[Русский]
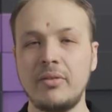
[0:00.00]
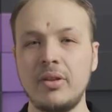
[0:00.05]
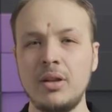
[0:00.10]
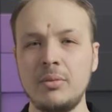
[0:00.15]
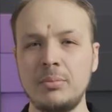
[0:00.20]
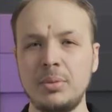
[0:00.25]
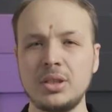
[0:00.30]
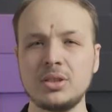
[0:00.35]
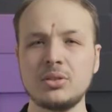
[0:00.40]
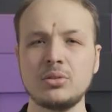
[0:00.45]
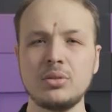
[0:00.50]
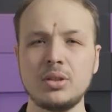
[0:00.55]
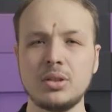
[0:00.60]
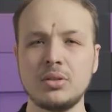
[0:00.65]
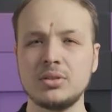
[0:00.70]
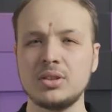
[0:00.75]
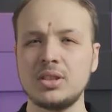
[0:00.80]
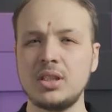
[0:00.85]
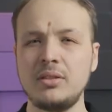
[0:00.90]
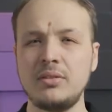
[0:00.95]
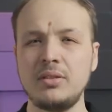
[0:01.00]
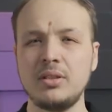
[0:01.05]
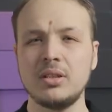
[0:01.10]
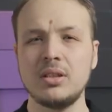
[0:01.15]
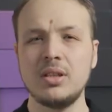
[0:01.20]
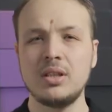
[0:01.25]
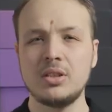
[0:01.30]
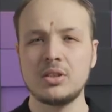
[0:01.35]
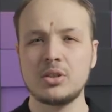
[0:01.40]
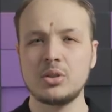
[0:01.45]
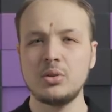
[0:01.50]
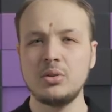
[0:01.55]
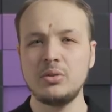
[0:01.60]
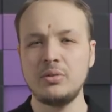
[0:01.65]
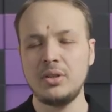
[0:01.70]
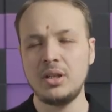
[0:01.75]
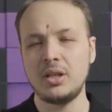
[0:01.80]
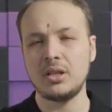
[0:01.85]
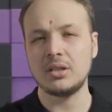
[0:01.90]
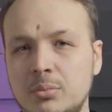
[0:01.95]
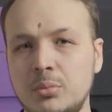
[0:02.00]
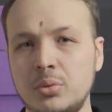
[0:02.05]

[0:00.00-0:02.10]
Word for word: время престура он заявил, что уверен,